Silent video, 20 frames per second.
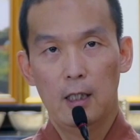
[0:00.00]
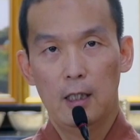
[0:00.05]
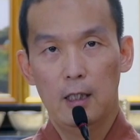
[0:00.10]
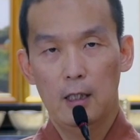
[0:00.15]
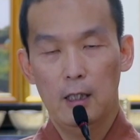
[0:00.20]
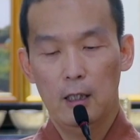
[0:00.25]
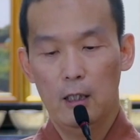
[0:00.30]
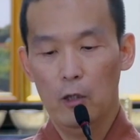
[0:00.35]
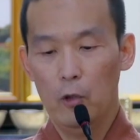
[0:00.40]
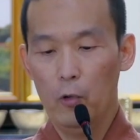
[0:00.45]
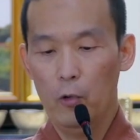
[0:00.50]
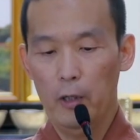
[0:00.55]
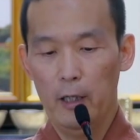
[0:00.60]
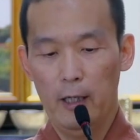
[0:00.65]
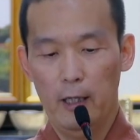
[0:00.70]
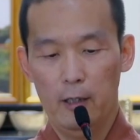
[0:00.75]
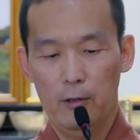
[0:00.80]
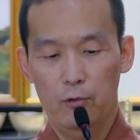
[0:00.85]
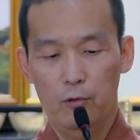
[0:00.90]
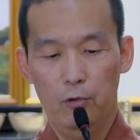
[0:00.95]
那个慧
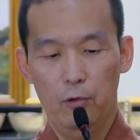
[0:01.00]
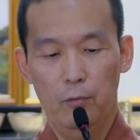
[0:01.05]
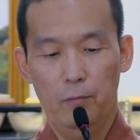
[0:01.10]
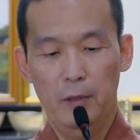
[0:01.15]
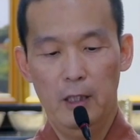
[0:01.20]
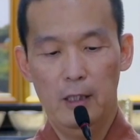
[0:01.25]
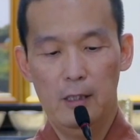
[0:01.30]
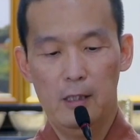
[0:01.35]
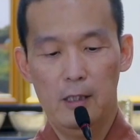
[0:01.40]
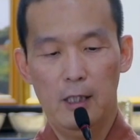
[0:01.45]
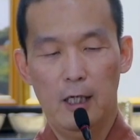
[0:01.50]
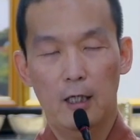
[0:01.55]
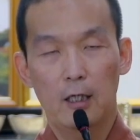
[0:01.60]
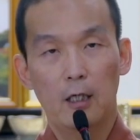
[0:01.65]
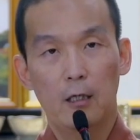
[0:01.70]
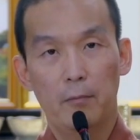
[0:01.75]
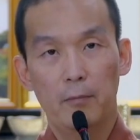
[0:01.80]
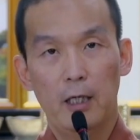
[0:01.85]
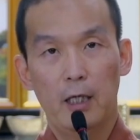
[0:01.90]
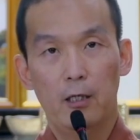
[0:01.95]
啊，具遍善
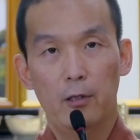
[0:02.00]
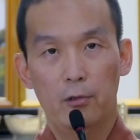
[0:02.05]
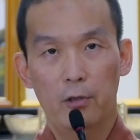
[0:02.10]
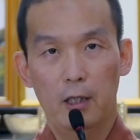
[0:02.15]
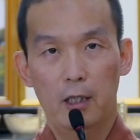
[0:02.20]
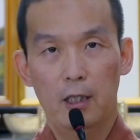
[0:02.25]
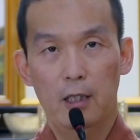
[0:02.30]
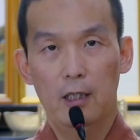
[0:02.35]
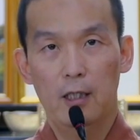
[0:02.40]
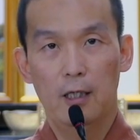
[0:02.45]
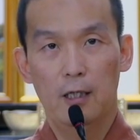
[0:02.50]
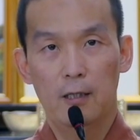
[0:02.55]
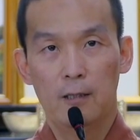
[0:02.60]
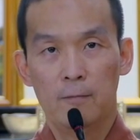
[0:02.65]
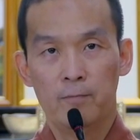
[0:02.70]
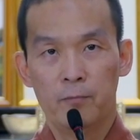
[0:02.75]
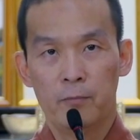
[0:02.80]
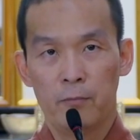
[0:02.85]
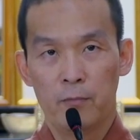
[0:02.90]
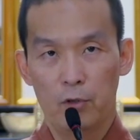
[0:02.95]
恶妙慧力啊，
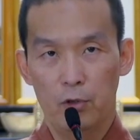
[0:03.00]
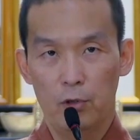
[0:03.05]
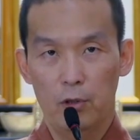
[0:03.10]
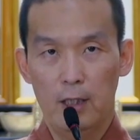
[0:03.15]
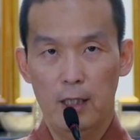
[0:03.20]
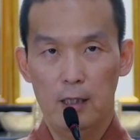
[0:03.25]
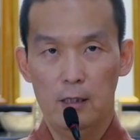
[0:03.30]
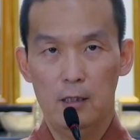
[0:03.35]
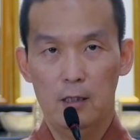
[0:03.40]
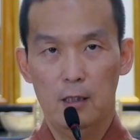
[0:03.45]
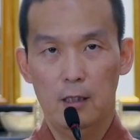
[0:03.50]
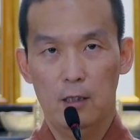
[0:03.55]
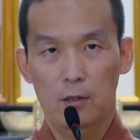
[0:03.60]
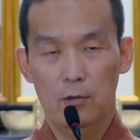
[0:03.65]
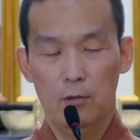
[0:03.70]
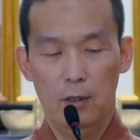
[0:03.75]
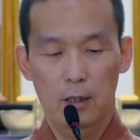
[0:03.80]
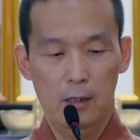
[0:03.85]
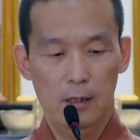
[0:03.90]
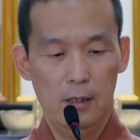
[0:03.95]
就他知道
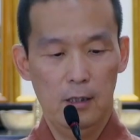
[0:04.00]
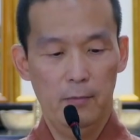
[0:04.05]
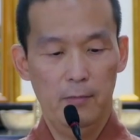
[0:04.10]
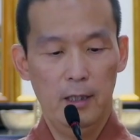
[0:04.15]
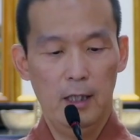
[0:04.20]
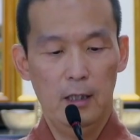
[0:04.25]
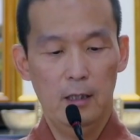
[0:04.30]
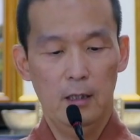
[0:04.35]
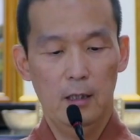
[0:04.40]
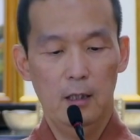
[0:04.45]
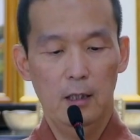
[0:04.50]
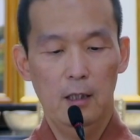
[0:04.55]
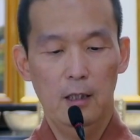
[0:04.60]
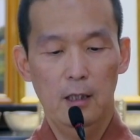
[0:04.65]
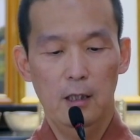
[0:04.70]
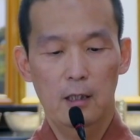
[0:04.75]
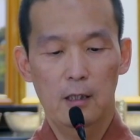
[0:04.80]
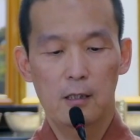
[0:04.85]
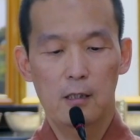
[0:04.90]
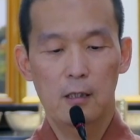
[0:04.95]
说，哎，什么样的意
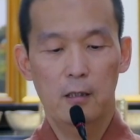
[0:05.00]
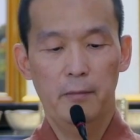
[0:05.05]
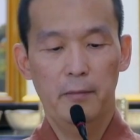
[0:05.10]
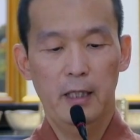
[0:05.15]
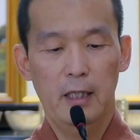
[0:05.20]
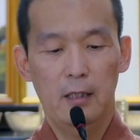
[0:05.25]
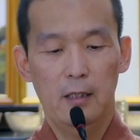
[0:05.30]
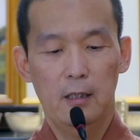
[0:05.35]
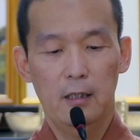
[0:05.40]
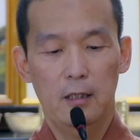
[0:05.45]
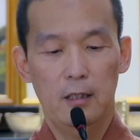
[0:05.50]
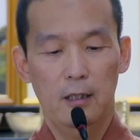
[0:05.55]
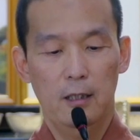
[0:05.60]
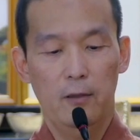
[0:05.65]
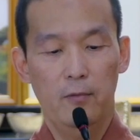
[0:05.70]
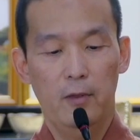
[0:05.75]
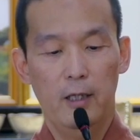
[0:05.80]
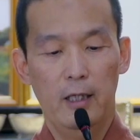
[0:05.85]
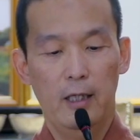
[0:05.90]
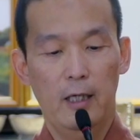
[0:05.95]
乐、什么样的
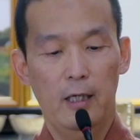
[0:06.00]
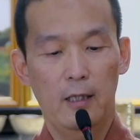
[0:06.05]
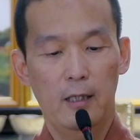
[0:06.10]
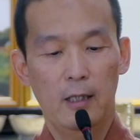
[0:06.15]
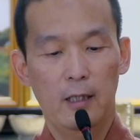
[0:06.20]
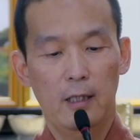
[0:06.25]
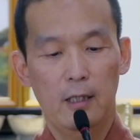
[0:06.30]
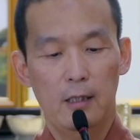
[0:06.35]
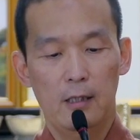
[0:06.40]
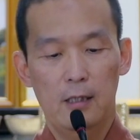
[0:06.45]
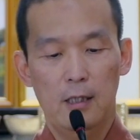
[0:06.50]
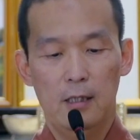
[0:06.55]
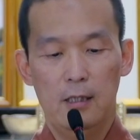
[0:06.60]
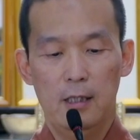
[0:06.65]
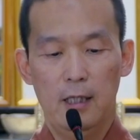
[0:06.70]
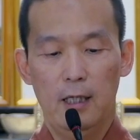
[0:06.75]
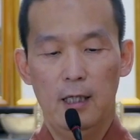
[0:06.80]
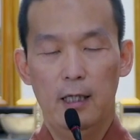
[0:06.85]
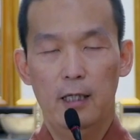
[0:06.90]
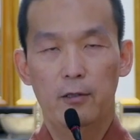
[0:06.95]
行为哈，在
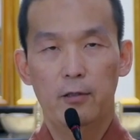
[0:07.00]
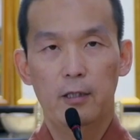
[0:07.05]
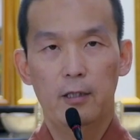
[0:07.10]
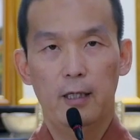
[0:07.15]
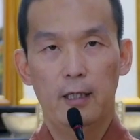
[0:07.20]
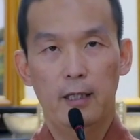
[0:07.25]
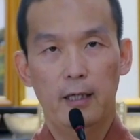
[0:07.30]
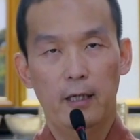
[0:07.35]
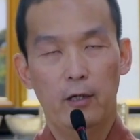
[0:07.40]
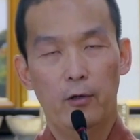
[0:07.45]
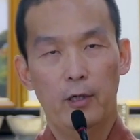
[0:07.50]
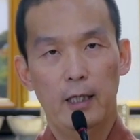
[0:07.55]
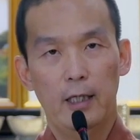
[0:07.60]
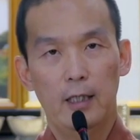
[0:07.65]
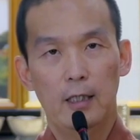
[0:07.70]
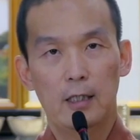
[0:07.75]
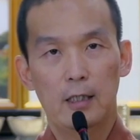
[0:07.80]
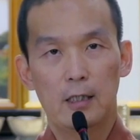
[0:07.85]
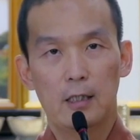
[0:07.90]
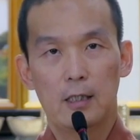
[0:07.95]
将来会带来快
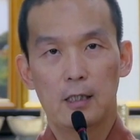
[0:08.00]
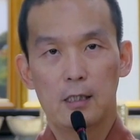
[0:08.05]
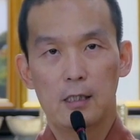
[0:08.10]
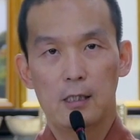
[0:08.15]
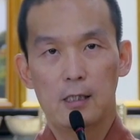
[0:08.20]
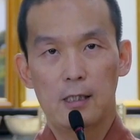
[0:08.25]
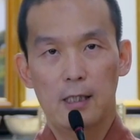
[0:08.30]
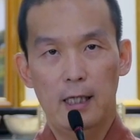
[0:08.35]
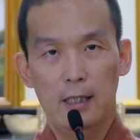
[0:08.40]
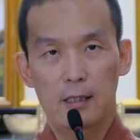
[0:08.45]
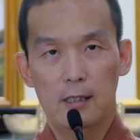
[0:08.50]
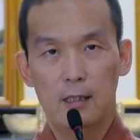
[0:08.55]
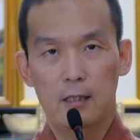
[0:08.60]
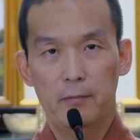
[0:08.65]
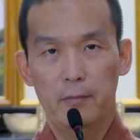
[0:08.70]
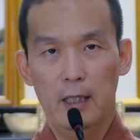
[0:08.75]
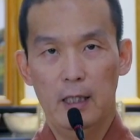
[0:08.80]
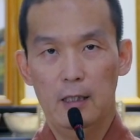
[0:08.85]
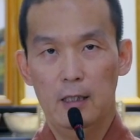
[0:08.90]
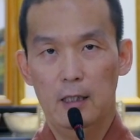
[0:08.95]
乐，这个是善；什
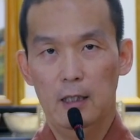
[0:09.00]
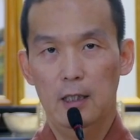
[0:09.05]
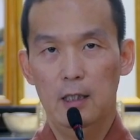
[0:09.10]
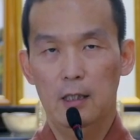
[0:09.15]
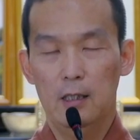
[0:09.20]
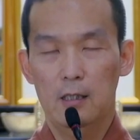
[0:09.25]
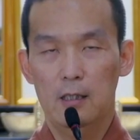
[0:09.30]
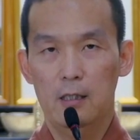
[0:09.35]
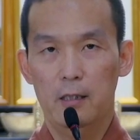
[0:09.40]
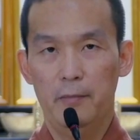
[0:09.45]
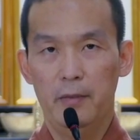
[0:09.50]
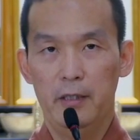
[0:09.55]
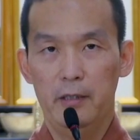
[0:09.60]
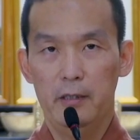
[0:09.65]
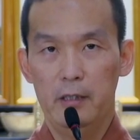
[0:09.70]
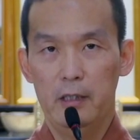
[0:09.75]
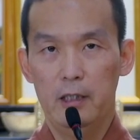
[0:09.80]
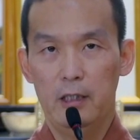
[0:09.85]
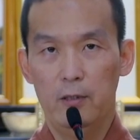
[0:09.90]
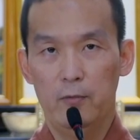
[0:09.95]
么样的意乐、什么样的
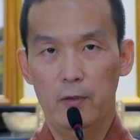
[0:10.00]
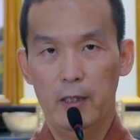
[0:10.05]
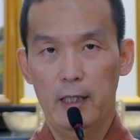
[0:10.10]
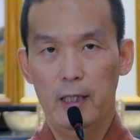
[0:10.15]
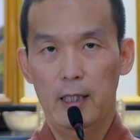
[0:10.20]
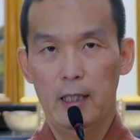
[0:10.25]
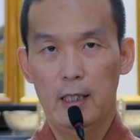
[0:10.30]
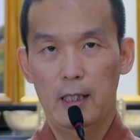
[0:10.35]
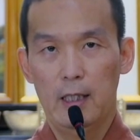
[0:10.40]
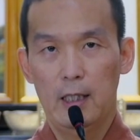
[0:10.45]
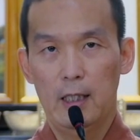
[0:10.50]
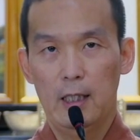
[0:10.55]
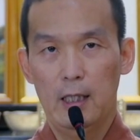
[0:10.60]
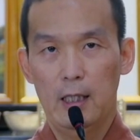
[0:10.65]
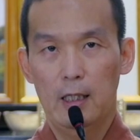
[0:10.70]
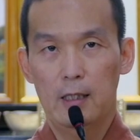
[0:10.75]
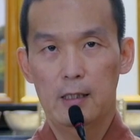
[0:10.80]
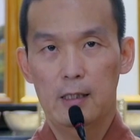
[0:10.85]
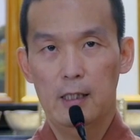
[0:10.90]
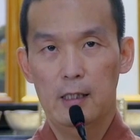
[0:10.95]
行为，
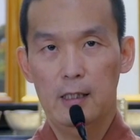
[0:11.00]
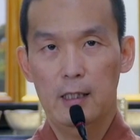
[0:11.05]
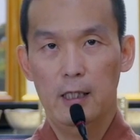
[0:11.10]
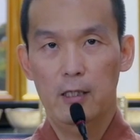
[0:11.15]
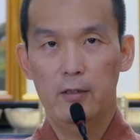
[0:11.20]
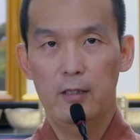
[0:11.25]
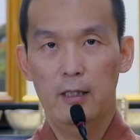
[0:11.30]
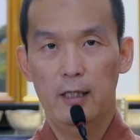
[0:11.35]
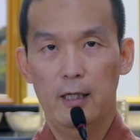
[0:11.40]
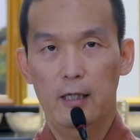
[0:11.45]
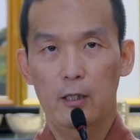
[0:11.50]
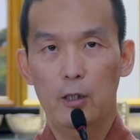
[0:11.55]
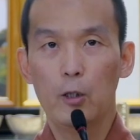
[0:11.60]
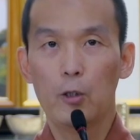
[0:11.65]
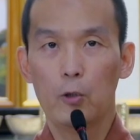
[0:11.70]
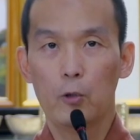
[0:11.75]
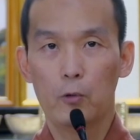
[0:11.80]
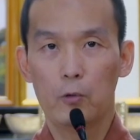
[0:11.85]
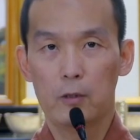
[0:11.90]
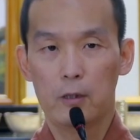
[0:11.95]
好，在将来会带来
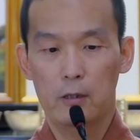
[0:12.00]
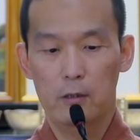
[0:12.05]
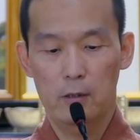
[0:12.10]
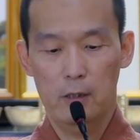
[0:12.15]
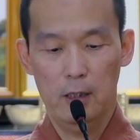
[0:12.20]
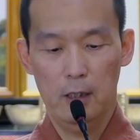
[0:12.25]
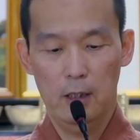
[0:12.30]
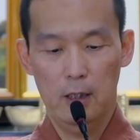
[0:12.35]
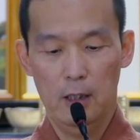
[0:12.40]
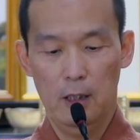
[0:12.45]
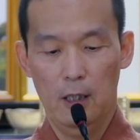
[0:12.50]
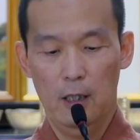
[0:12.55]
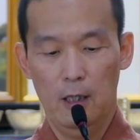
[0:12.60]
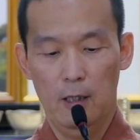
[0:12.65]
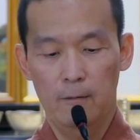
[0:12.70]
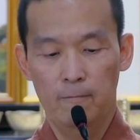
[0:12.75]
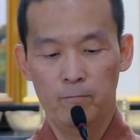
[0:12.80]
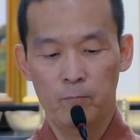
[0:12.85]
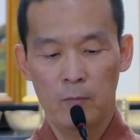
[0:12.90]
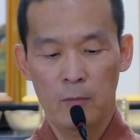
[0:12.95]
痛苦，这就是恶哈。
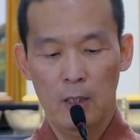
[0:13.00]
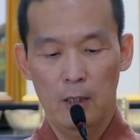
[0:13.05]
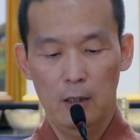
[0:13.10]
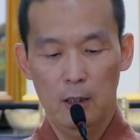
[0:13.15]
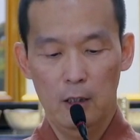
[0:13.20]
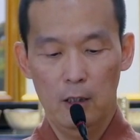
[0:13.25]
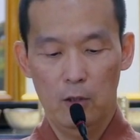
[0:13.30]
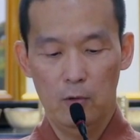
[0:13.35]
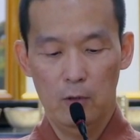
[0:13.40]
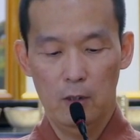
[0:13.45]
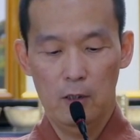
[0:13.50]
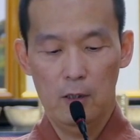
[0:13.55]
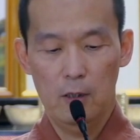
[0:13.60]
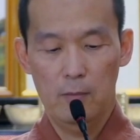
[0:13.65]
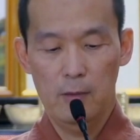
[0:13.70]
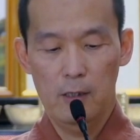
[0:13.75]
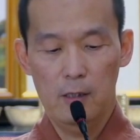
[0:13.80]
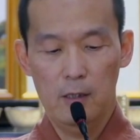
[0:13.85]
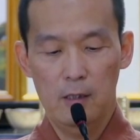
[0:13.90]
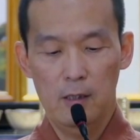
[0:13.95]
你懂得什
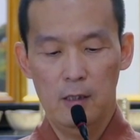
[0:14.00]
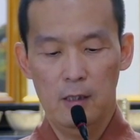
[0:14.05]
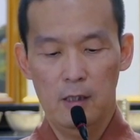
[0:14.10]
么是